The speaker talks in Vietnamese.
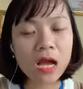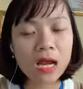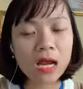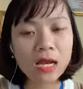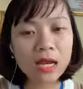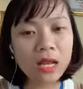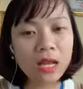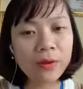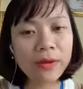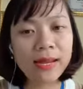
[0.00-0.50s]

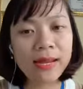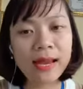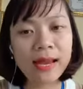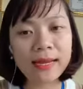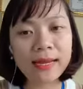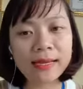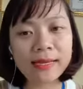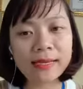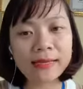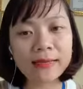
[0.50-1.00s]
Lưu ý
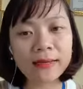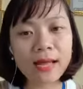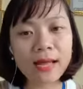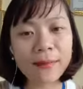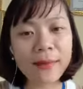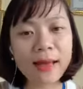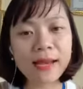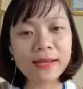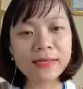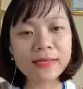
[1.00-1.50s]
là
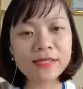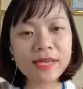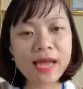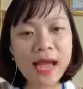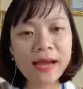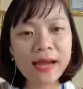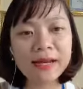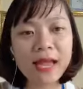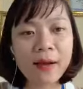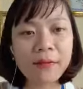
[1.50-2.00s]
các bạn
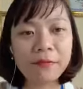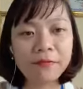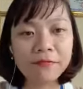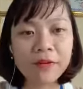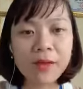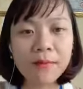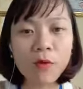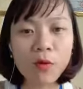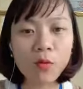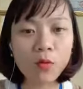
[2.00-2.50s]
trang điểm
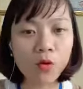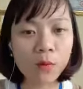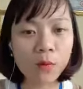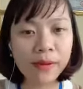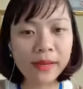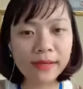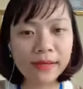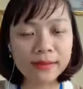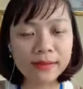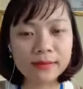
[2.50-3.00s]
Facebook của
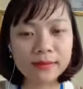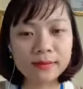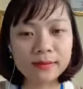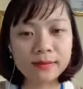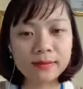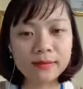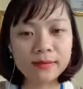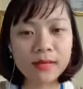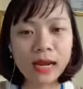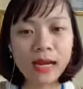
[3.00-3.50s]
mình
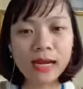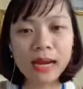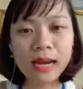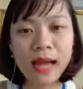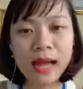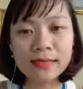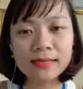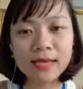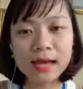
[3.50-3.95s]
thật là gì